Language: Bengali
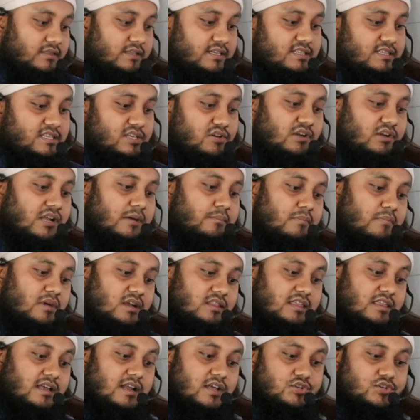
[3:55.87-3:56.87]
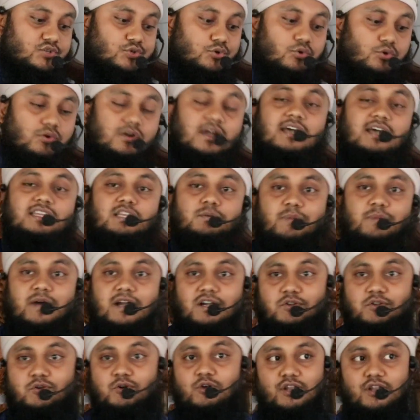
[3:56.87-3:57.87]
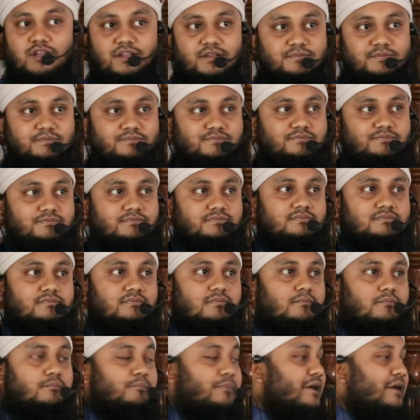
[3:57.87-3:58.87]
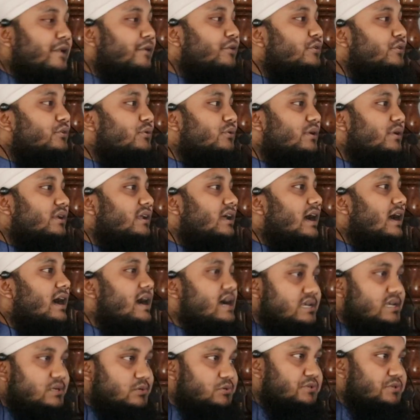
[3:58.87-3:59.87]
তৃতীয় নাম্বার তারা শোক গাদা পাঠ করে পালন করে হাই